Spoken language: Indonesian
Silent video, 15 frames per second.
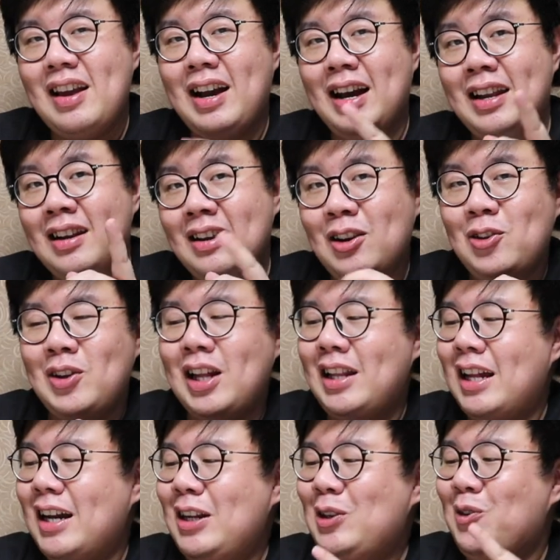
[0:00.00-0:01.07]
kan lo
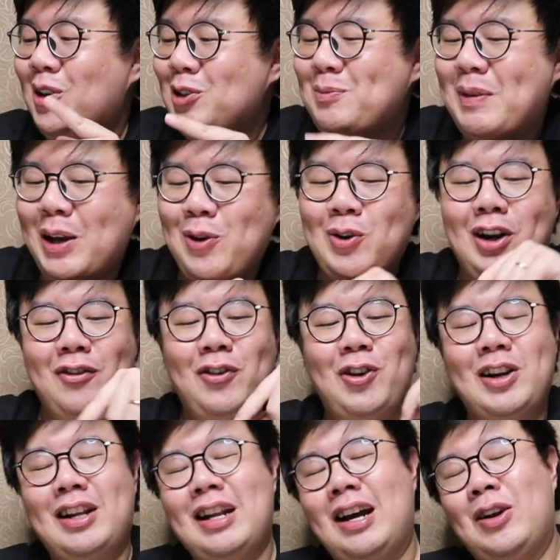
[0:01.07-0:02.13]
nantangin gue supaya gue
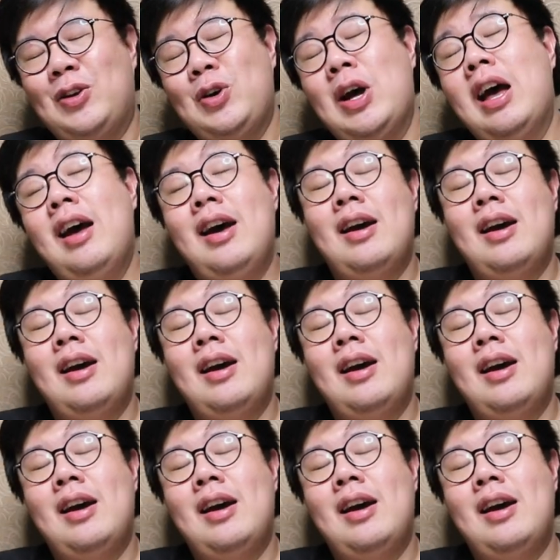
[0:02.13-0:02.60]
review rendang lo